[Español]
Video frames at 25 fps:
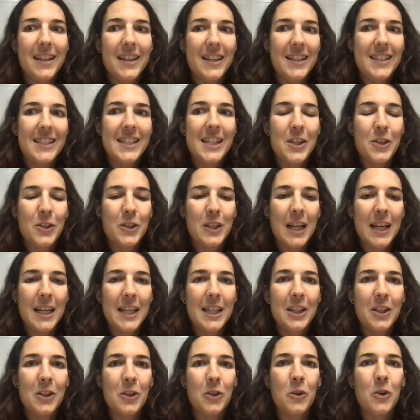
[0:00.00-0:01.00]
el sello
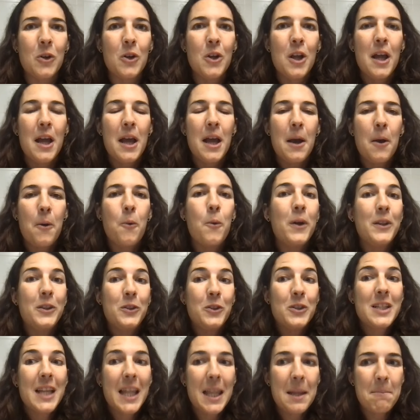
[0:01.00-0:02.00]
talento
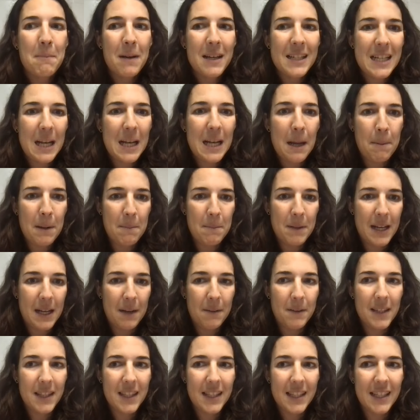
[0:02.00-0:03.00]
cuando es además la primera
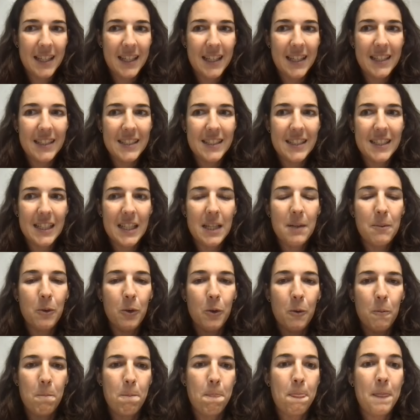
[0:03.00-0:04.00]
vez que
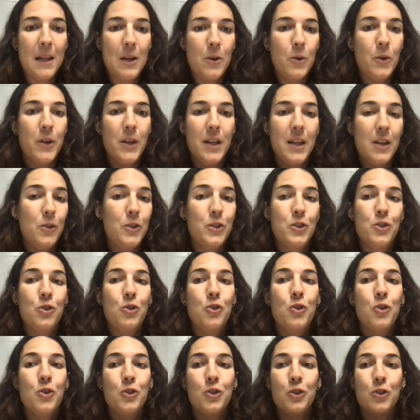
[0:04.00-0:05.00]
escribo y lo, lo he
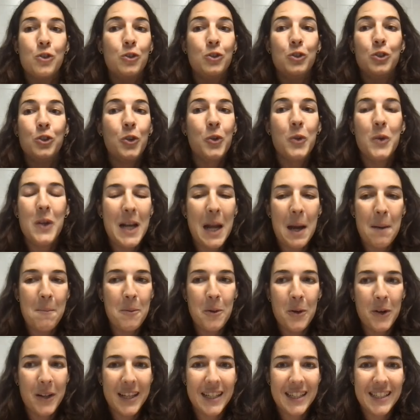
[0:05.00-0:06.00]
hecho con, todo el
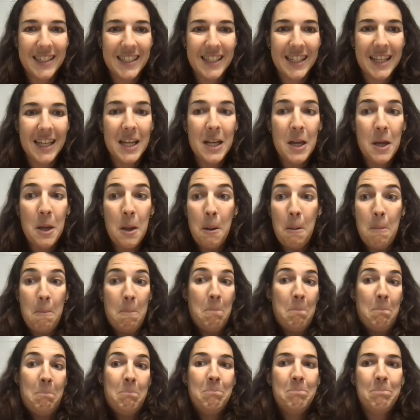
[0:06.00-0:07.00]
amor que sé,
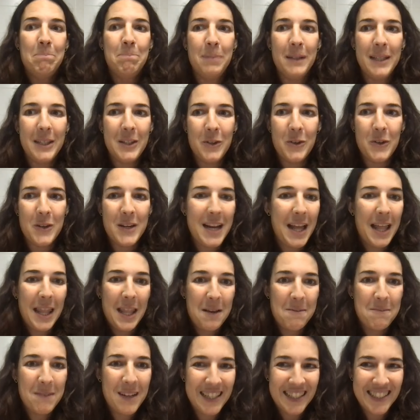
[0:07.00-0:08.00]
pero
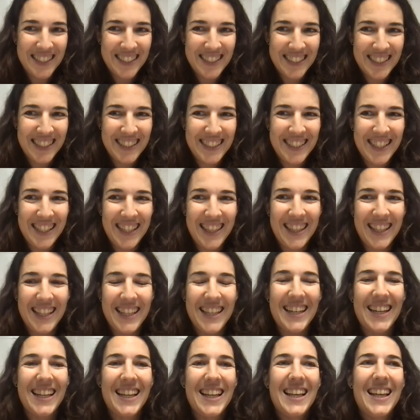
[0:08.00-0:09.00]
nada más. Es
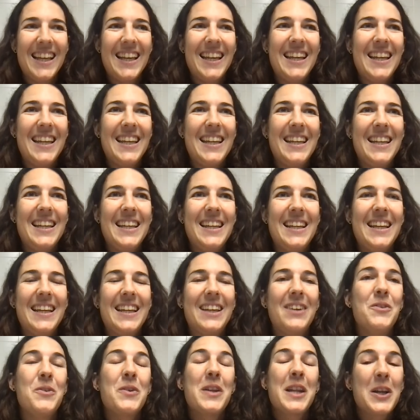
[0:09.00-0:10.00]
decir,
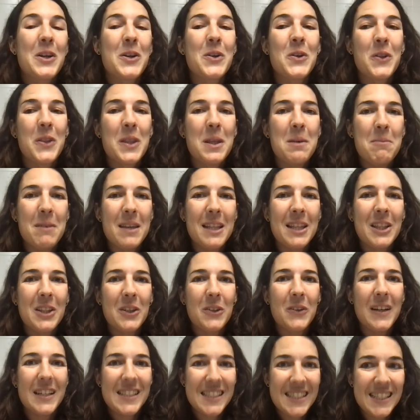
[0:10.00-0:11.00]
eh, un
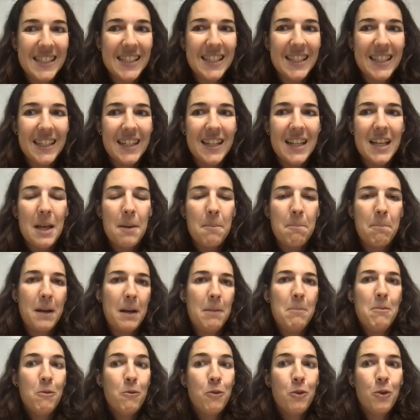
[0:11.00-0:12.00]
reconocimiento así
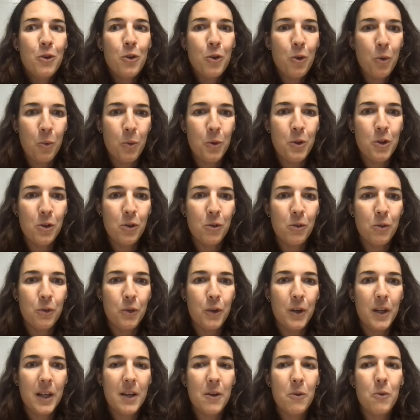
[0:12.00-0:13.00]
para mí fue un orgullo,
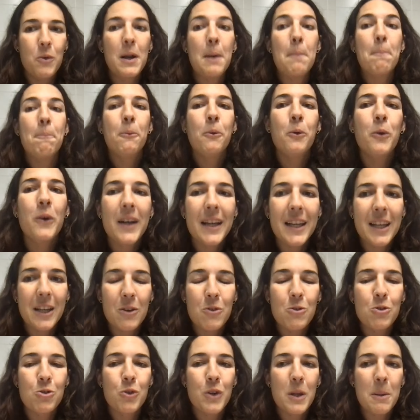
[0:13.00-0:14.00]
fue un empuje,
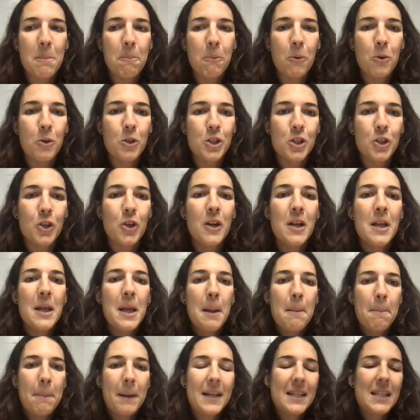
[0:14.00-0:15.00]
incluso un impulso
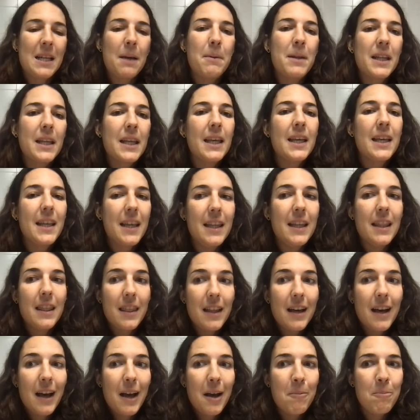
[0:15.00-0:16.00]
para saber que
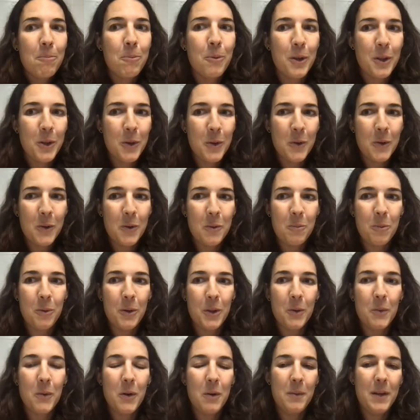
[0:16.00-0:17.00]
quizá puedo,
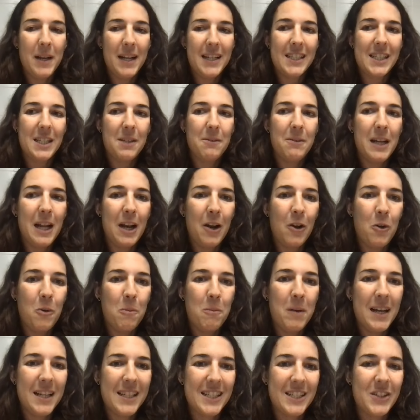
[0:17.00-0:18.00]
volver a escribir algo
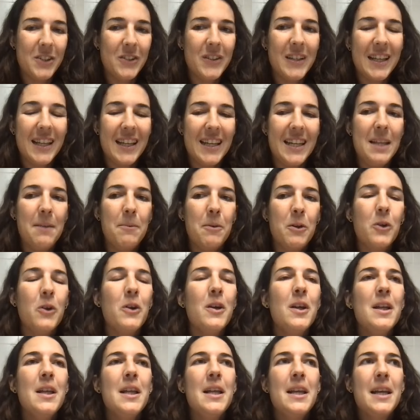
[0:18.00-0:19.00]
más, ¿no? que el libro
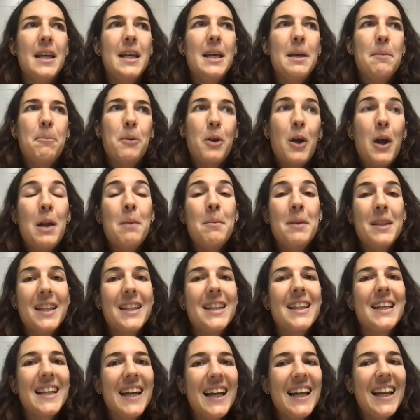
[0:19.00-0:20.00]
eh, probablemente
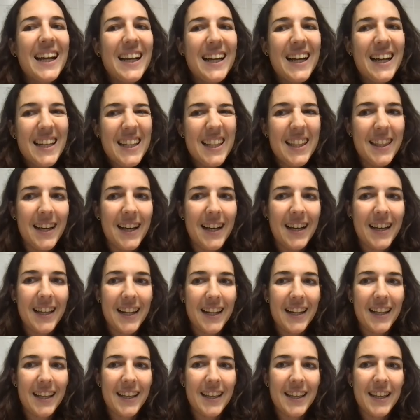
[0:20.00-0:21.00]
tenga la calidad que
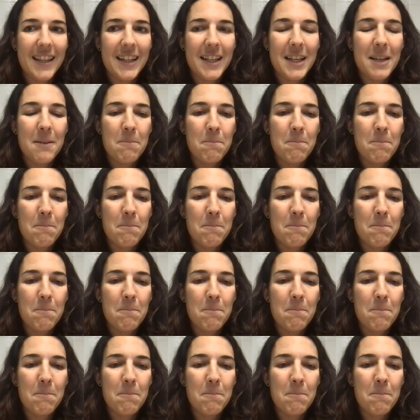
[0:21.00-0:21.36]
requiere